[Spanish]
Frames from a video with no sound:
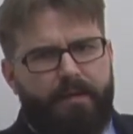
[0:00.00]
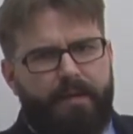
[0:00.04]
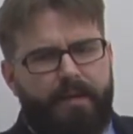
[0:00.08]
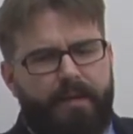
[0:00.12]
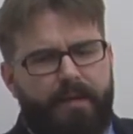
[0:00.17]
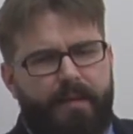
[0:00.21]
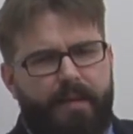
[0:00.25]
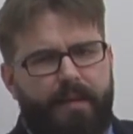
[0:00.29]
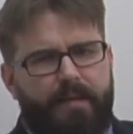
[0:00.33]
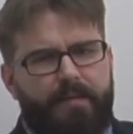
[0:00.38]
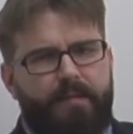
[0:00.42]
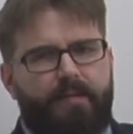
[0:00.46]

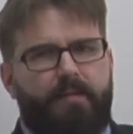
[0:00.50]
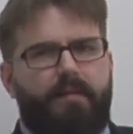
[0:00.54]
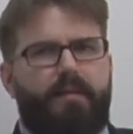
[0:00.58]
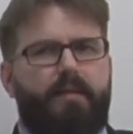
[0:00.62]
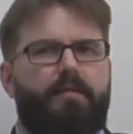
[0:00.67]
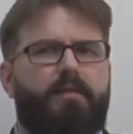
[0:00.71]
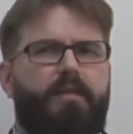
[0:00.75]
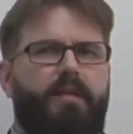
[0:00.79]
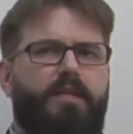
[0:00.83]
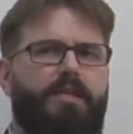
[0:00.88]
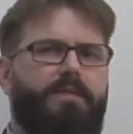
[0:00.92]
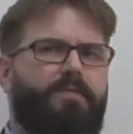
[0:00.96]
tenía
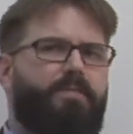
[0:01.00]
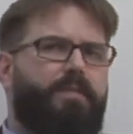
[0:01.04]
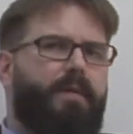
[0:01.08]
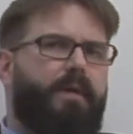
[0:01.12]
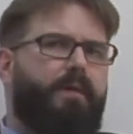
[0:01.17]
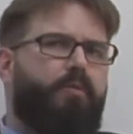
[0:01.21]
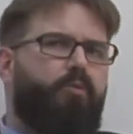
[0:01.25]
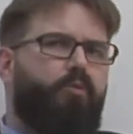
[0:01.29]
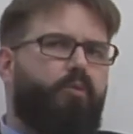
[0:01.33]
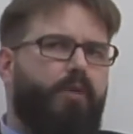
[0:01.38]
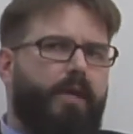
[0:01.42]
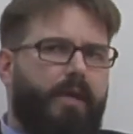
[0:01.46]
ciertas
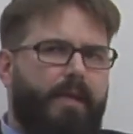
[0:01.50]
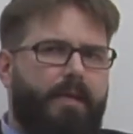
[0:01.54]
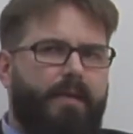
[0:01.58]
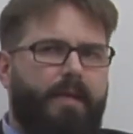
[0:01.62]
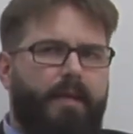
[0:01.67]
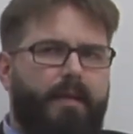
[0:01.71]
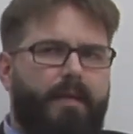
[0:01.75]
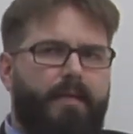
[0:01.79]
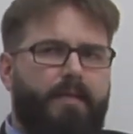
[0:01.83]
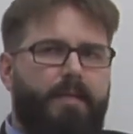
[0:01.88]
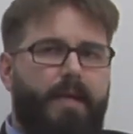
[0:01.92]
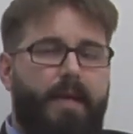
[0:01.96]

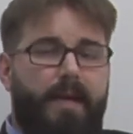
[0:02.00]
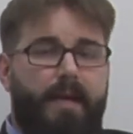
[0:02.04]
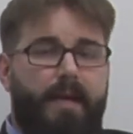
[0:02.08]
peculiaridades